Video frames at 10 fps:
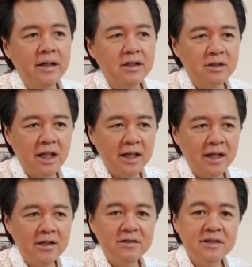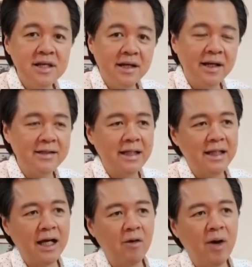Ito talaga yung secret na
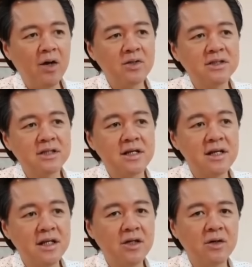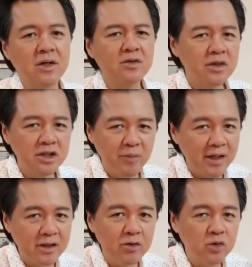nagawa ko sa sarili ko. Ito rin yung
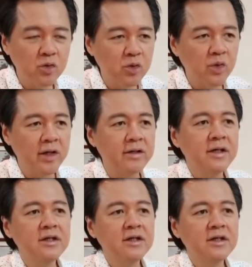mga tinuturo eh.